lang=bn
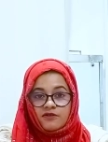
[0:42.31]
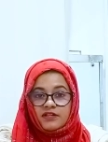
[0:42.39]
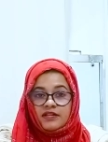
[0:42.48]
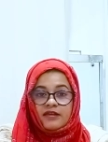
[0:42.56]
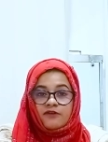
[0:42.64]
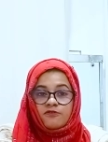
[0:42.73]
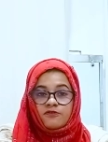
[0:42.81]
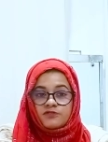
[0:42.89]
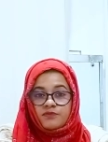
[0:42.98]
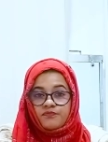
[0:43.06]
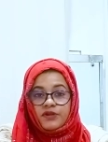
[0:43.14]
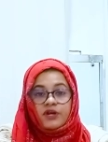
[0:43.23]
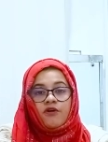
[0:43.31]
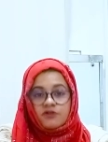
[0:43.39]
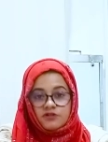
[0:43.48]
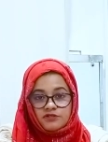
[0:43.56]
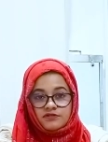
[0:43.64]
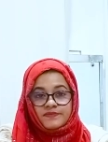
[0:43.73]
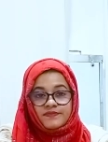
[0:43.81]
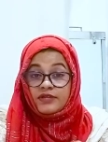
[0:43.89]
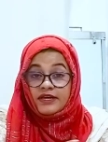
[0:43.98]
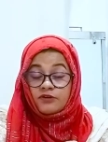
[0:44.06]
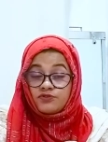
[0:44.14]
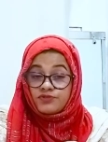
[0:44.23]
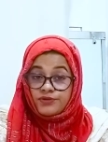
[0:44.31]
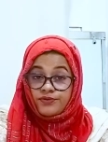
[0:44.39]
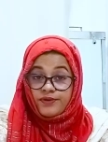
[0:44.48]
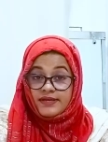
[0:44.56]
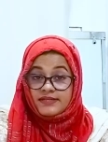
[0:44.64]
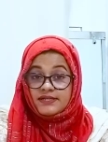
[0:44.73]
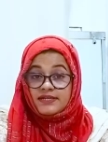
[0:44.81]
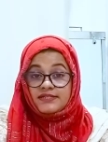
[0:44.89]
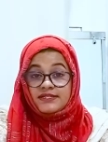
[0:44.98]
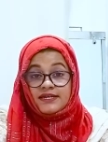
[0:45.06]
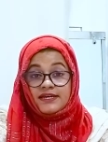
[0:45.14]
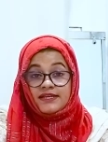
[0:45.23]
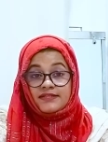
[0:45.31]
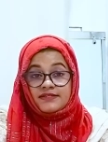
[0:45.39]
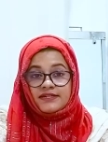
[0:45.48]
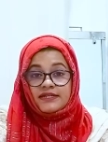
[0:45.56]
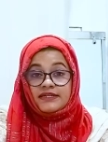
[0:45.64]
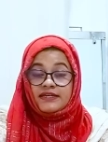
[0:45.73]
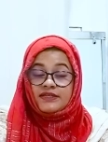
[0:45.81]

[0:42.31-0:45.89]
অর্থাৎ এগুলো হচ্ছে প্রিকশন তো ডেঙ্গু যদি হয়ে যায় সেক্ষেত্রে